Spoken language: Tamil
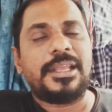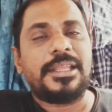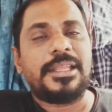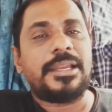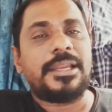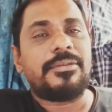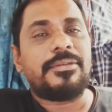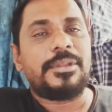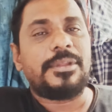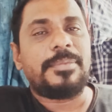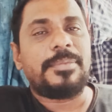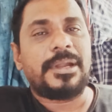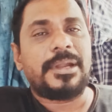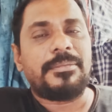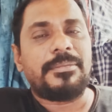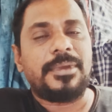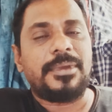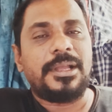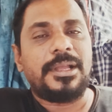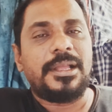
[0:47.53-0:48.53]
இருபது
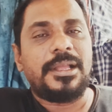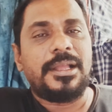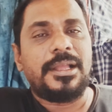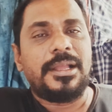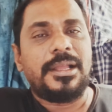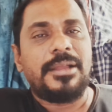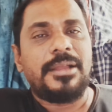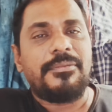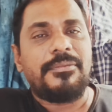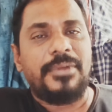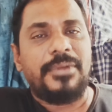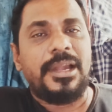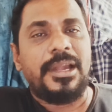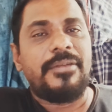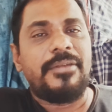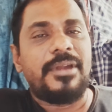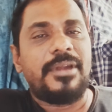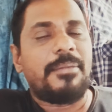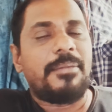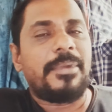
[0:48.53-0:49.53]
படம் வெள்ளி
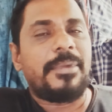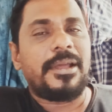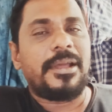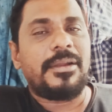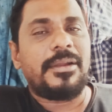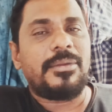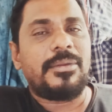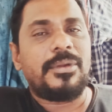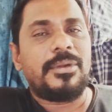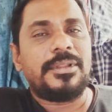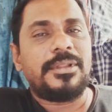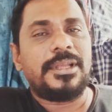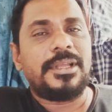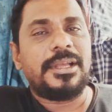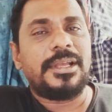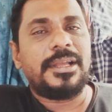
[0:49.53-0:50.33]
விழா படங்கள் கொடுத்த